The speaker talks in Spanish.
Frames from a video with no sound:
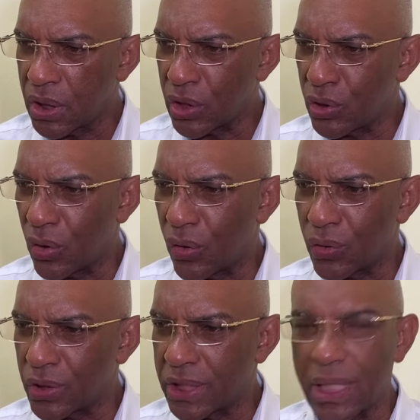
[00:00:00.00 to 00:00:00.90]
yo
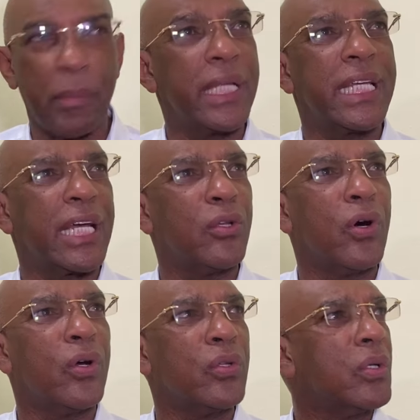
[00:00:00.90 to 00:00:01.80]
honestamente que
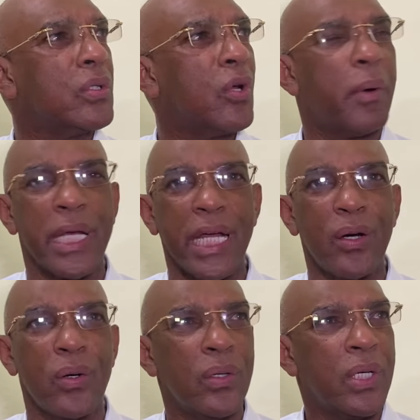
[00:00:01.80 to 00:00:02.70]
no,
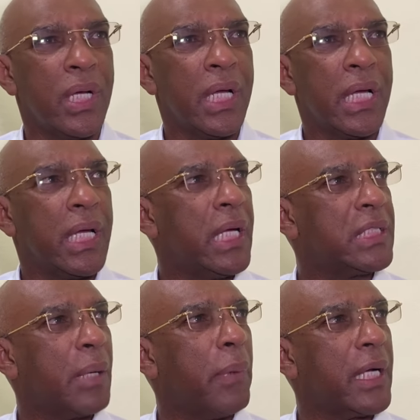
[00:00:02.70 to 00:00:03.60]
manejo
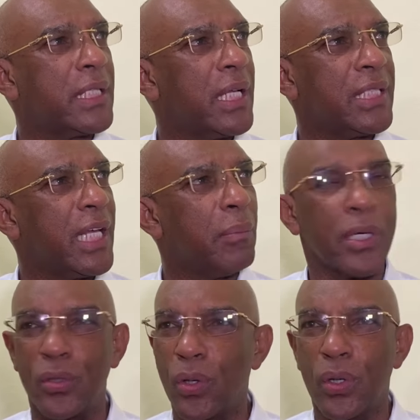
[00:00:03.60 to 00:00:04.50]
esa parte del tema.
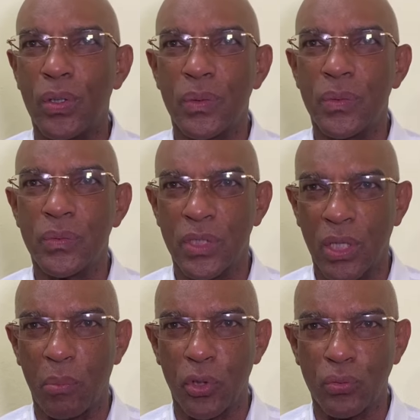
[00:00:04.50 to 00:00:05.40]
Yo,
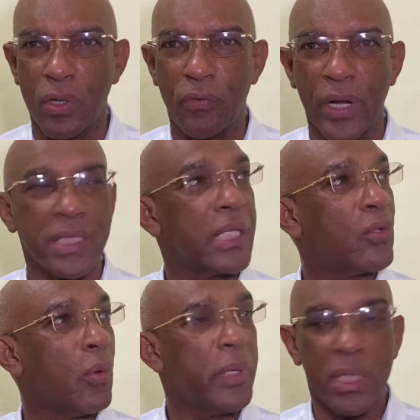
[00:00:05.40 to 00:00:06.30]
como yo estuve fuera en
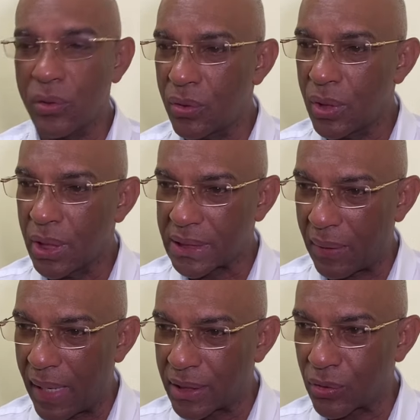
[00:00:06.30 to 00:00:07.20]
Santo Domingo,
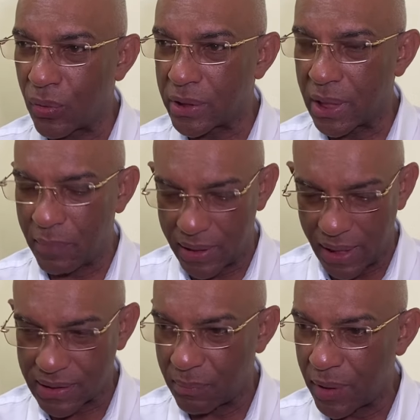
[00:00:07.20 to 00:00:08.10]
trabajando con el tema de la
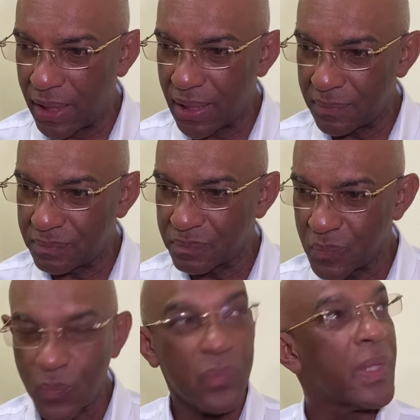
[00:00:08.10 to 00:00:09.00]
asamblea,
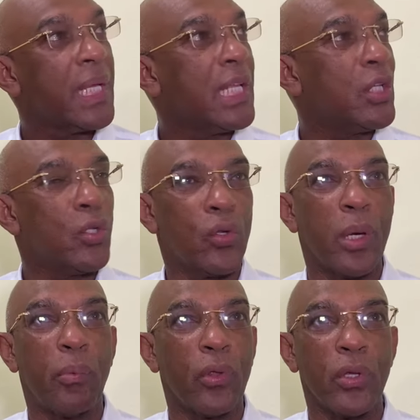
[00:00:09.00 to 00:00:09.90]
no he
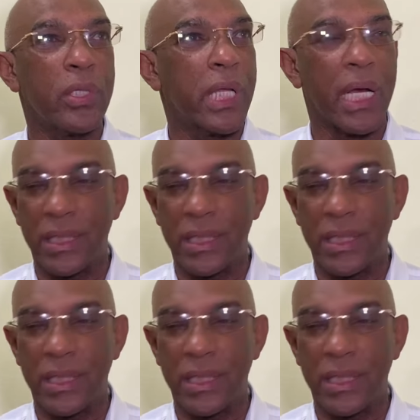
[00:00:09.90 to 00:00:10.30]
podido estar al eh,